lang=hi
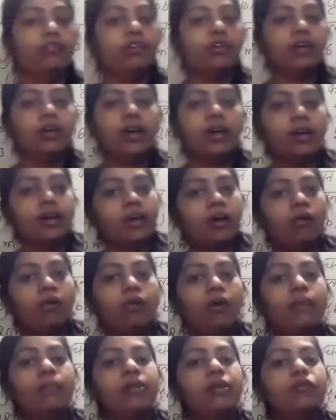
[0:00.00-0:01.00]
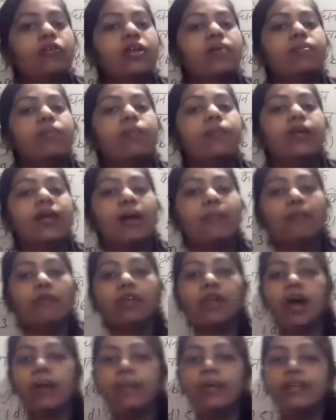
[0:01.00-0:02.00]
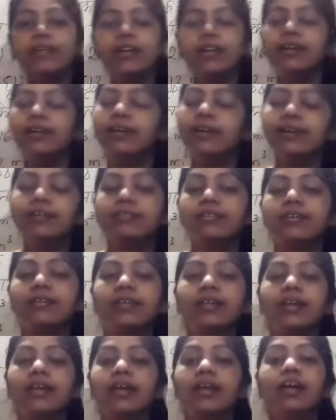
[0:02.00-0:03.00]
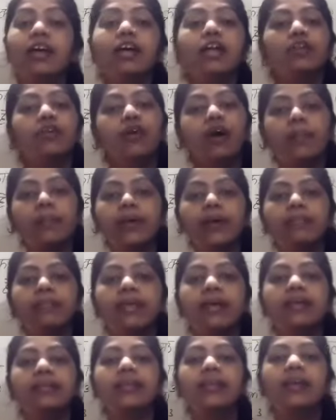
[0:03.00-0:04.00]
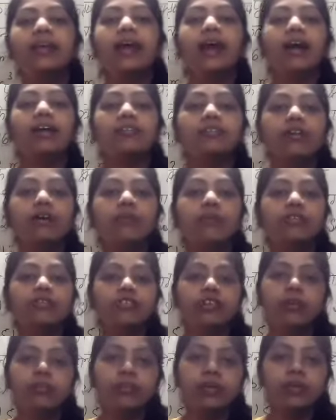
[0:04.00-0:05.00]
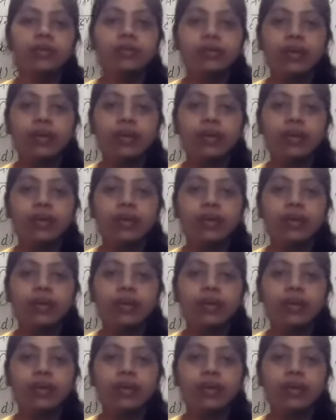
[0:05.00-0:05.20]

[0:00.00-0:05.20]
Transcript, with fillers: क्वेश्चन कर लिया होगा बिल्कुल आप अपने आप को यहाँ पर चेक कर सकते हैं तो अभी हम देखते हैं आज का क्वेश्चन नंबर